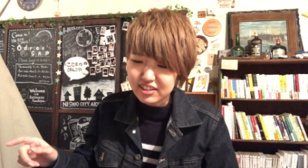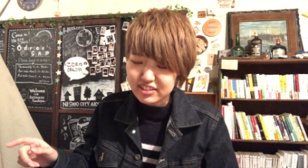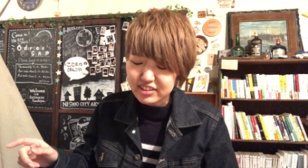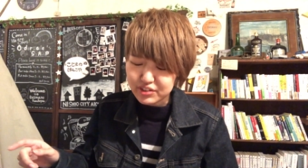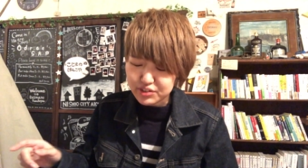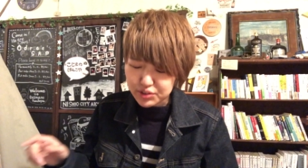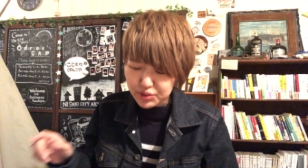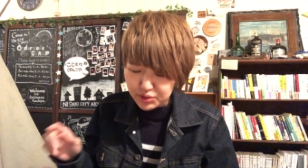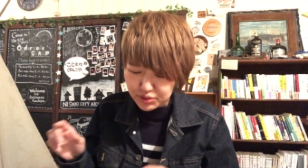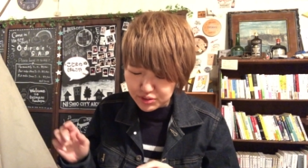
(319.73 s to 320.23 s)

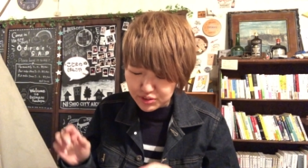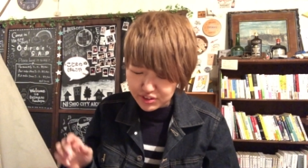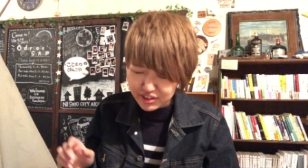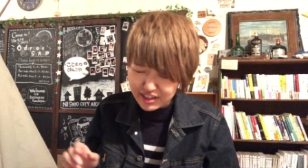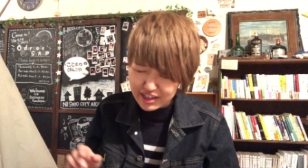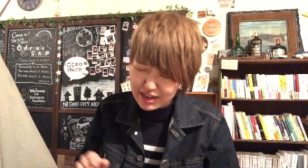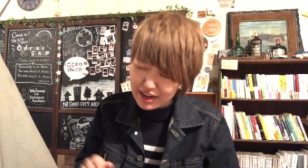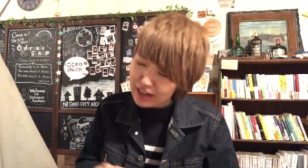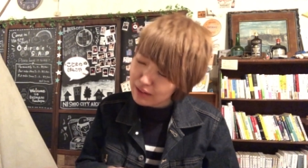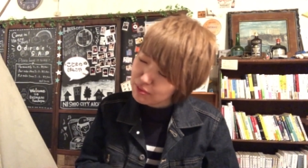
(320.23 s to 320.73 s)
ちょっと
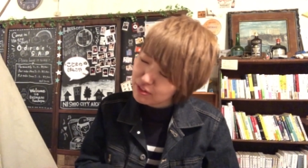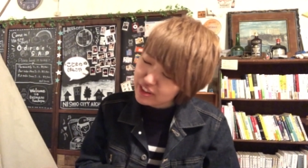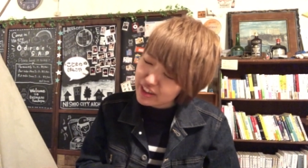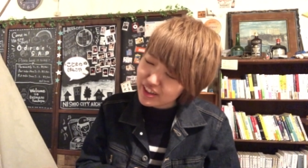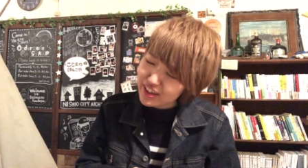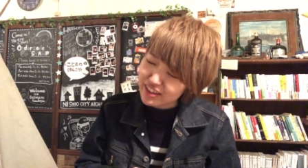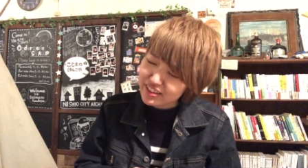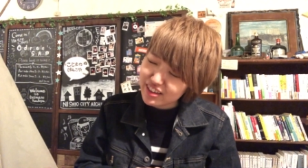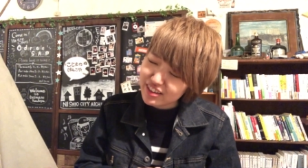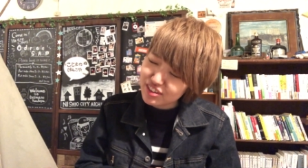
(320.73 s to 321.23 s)
ねあれも
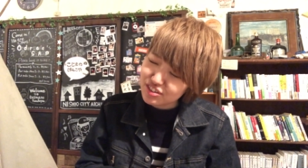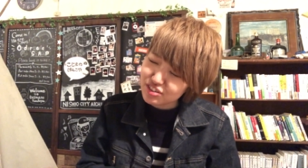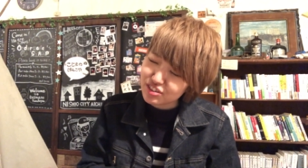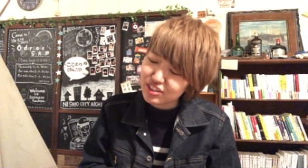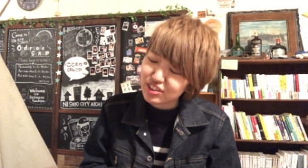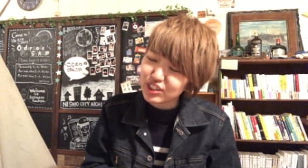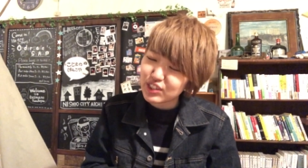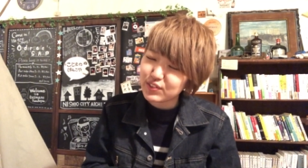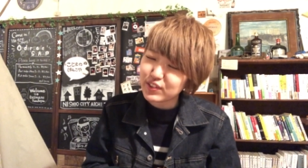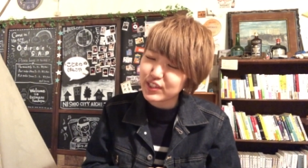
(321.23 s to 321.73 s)
なんかテンション
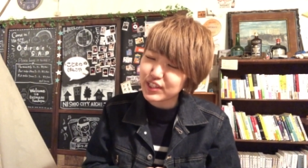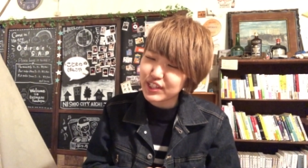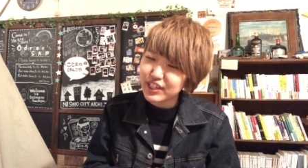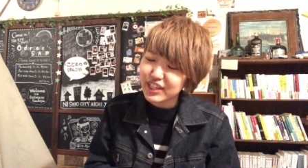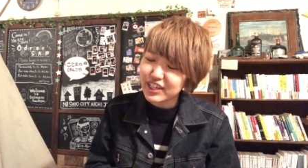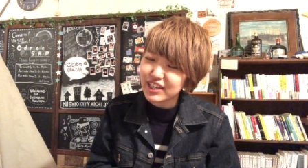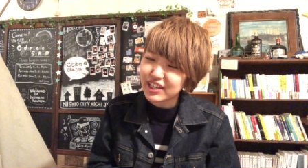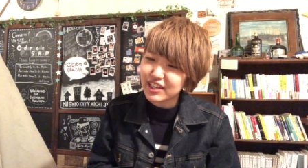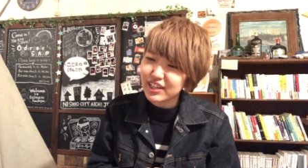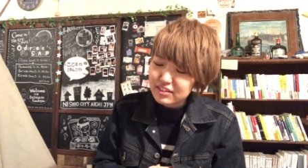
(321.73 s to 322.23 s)
低め
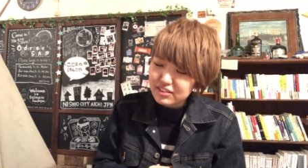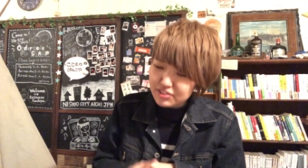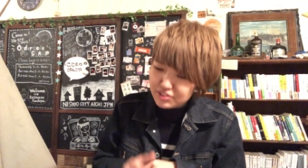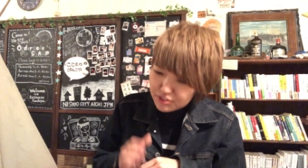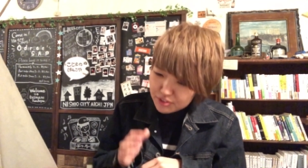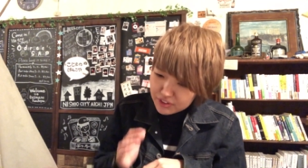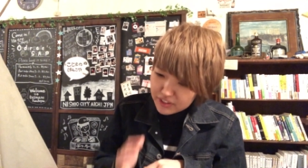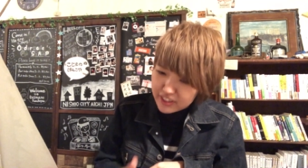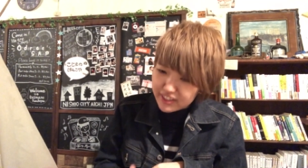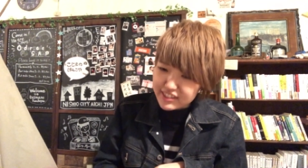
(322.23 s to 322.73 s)
で
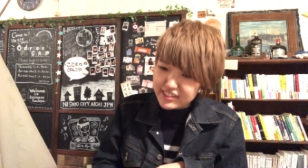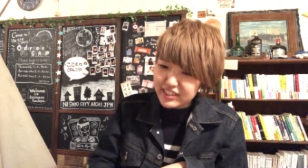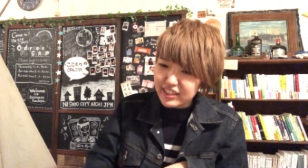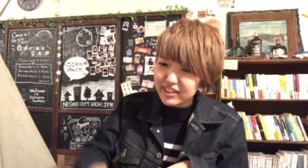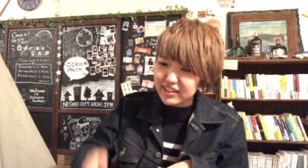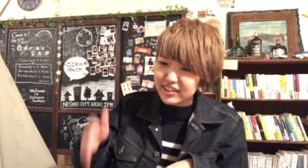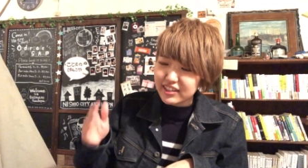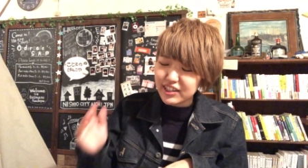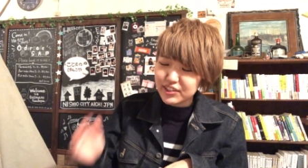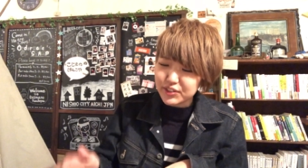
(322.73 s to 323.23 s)
ちょっとなんか
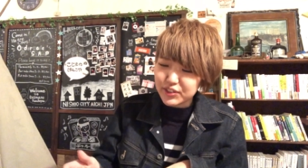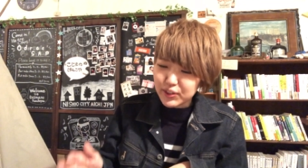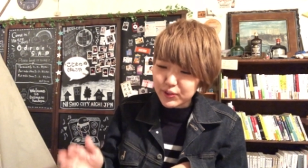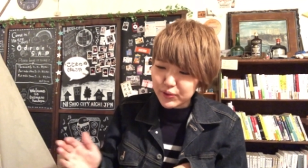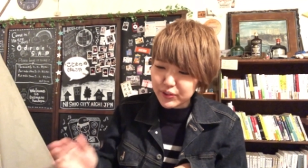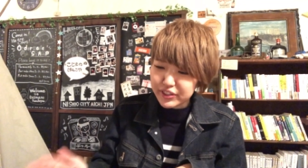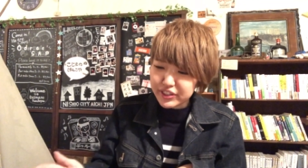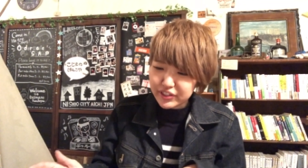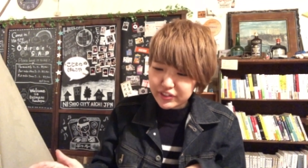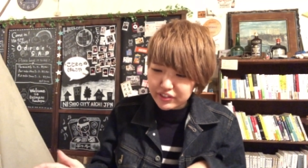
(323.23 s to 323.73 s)
スタッカーとか
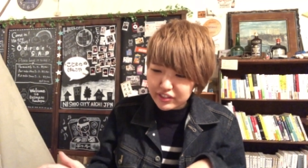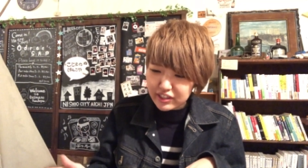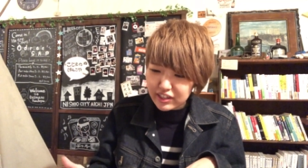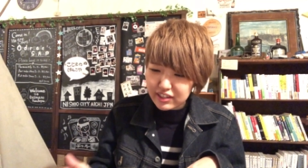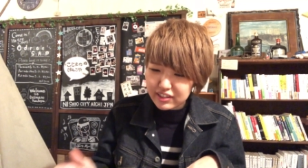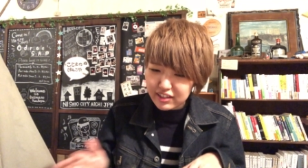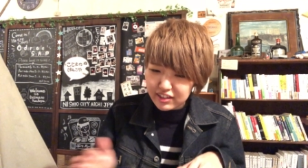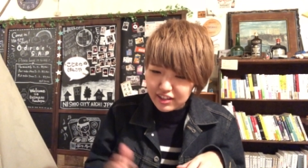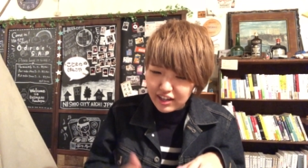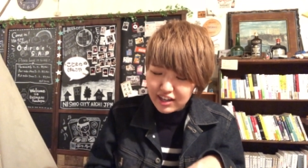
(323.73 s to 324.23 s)
多いっていう
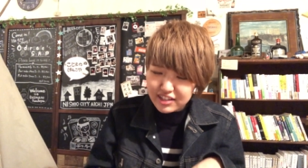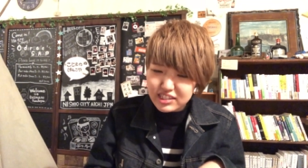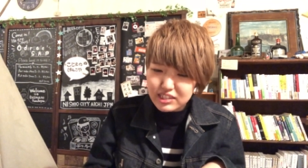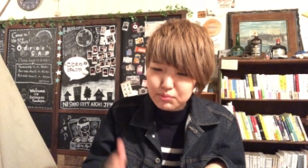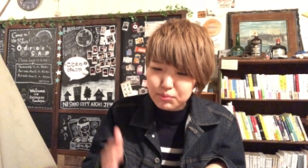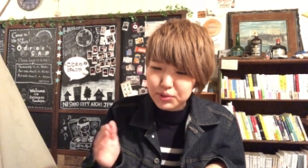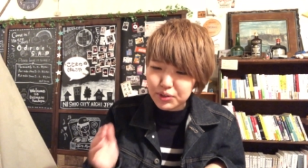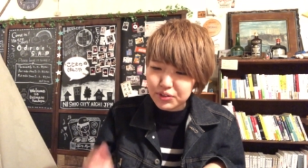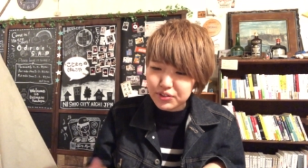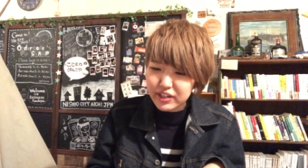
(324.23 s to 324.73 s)
かなんか
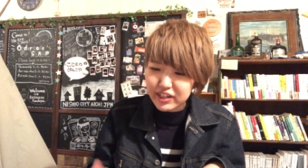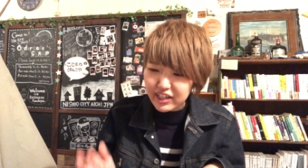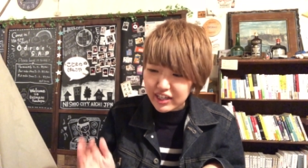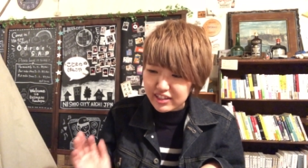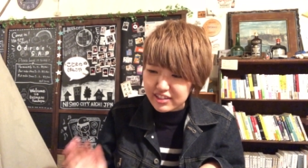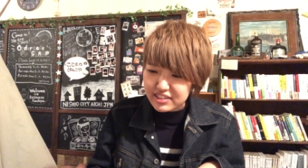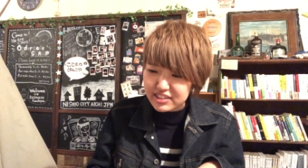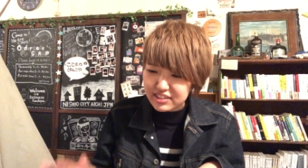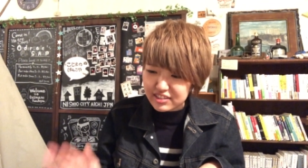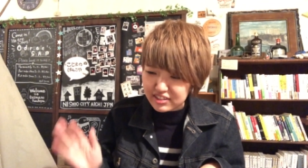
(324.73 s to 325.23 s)
弾むような
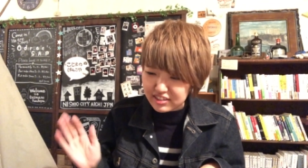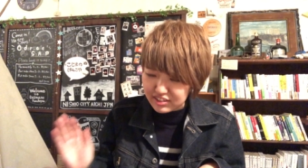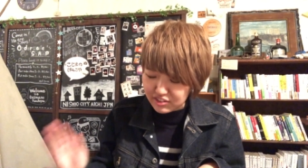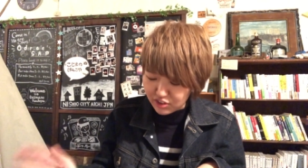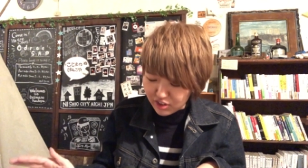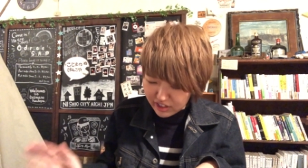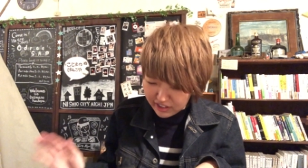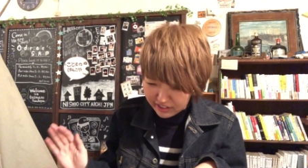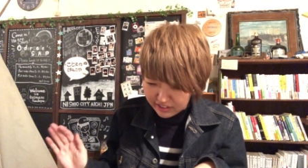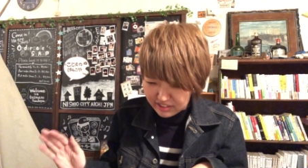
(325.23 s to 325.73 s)
感じ
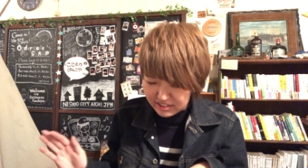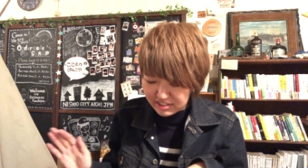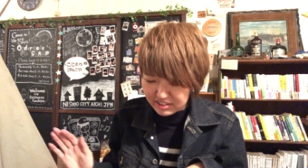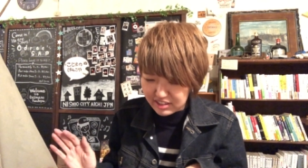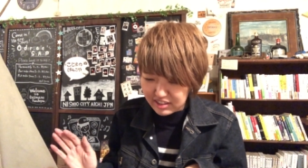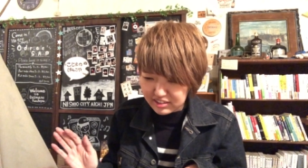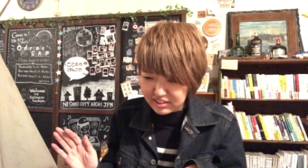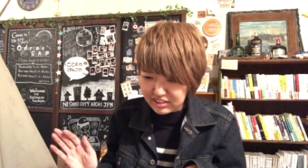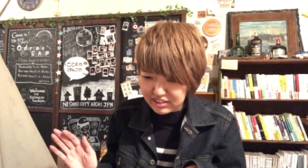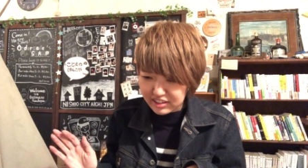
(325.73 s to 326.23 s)
のアレンジに
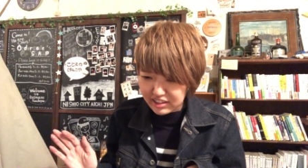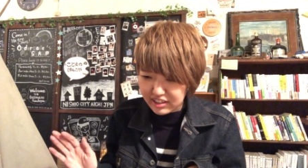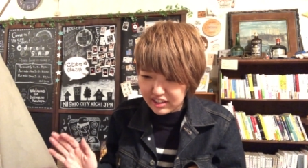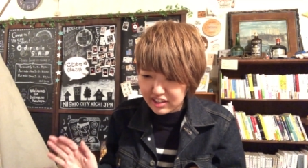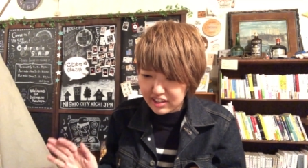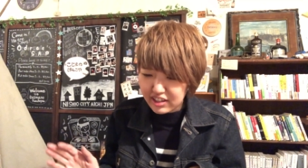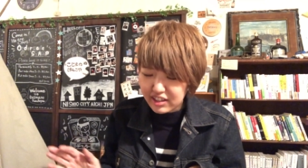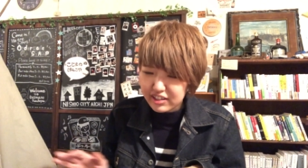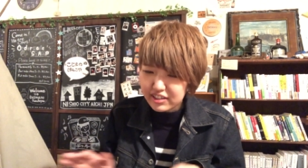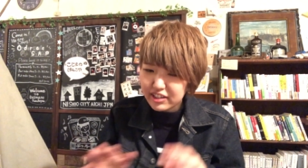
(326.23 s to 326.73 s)
なって
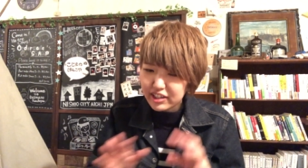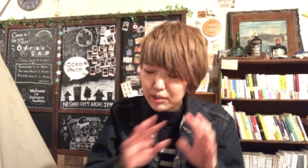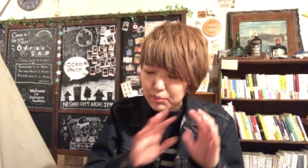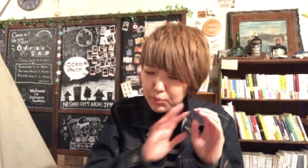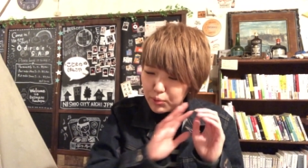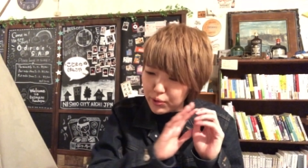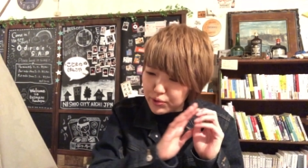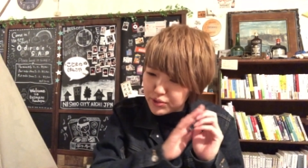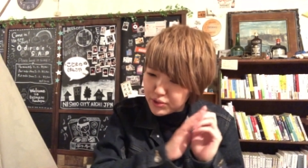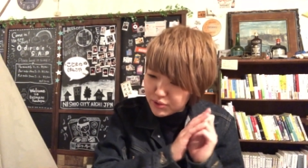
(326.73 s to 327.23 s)
てなんか
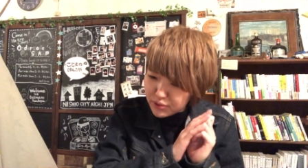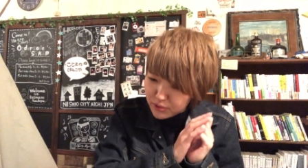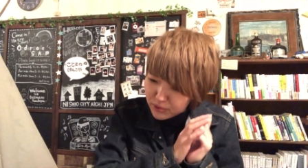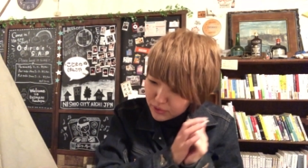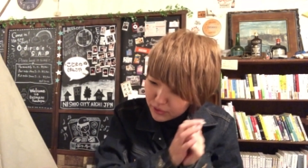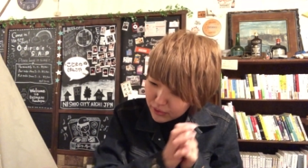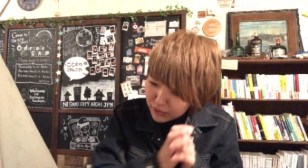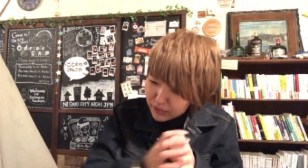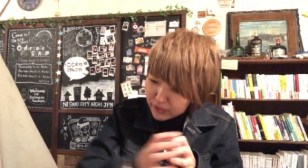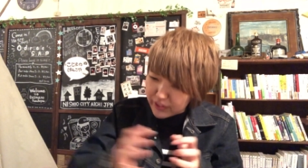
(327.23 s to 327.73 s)
もうちょっ
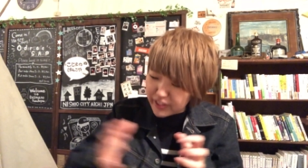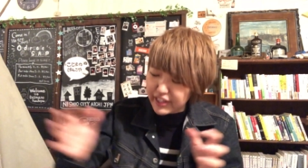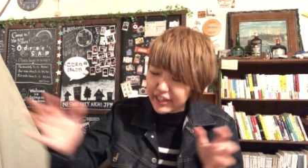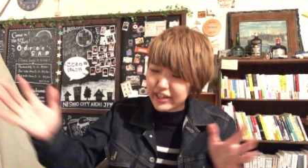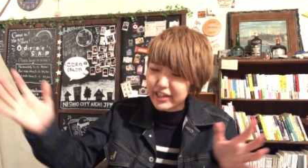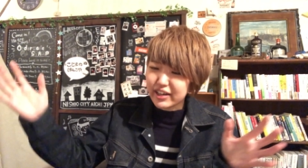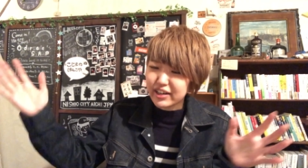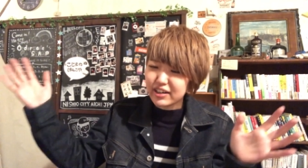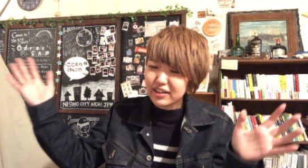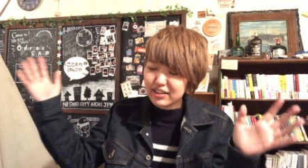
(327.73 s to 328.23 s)
となん
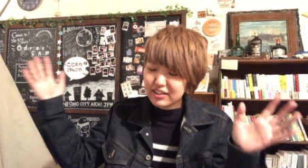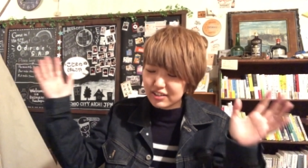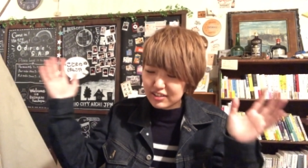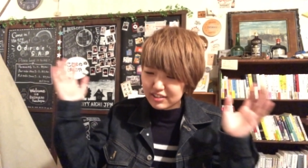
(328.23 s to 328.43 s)
か